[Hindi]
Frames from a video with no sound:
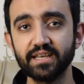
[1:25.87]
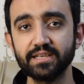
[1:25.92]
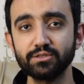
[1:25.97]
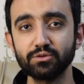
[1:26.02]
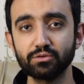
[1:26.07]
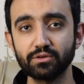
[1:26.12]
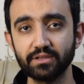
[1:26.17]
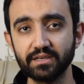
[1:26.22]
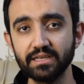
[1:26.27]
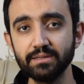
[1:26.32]
हैं
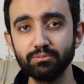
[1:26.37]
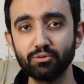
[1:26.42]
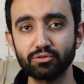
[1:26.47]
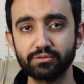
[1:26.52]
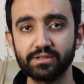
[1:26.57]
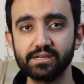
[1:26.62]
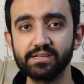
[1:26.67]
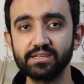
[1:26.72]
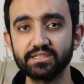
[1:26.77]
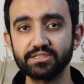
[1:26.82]
जो करीब
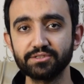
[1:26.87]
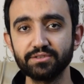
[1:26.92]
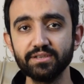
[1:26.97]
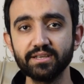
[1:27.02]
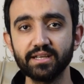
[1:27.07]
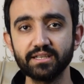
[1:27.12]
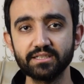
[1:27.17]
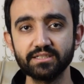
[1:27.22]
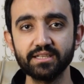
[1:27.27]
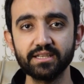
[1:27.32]
होते हैं इंडस्ट्री
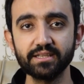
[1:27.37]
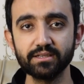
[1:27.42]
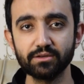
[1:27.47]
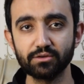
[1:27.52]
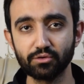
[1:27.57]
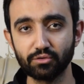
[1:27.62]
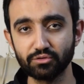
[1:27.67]
के जितने